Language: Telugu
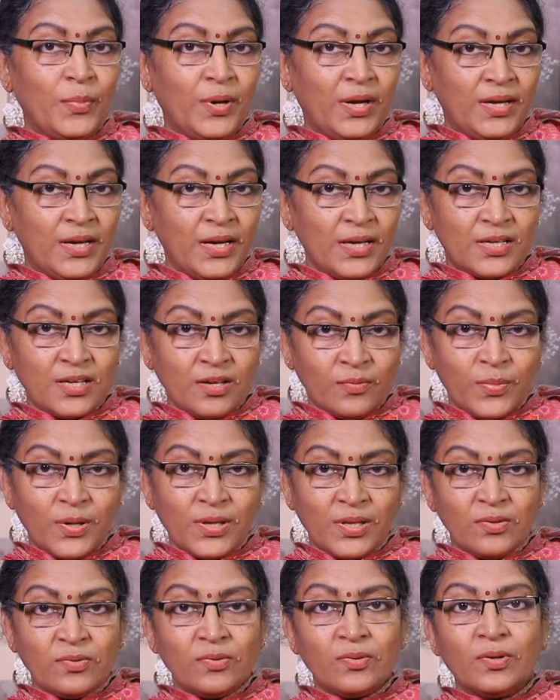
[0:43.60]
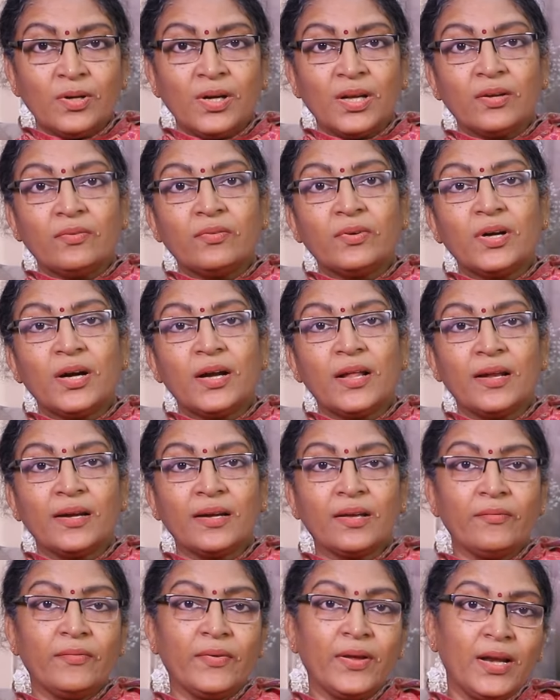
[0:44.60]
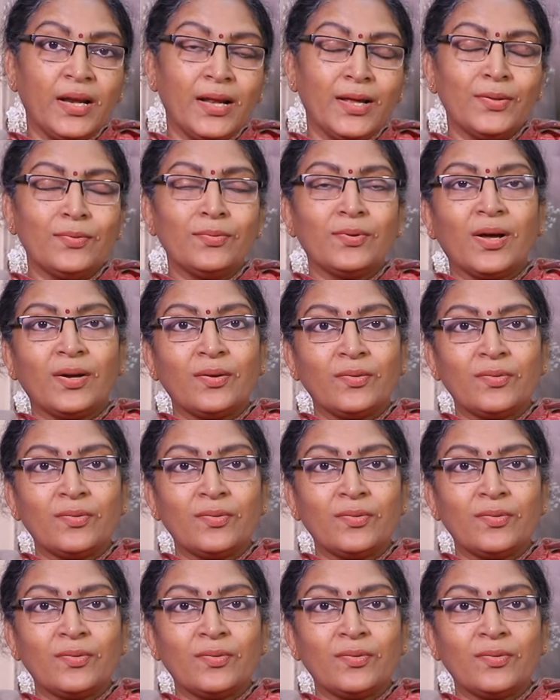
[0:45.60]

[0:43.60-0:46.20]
మీ డేట్ ఆఫ్ బర్త్ ఇంకోళ్ళకి ఉండడానికి వీల్లేదు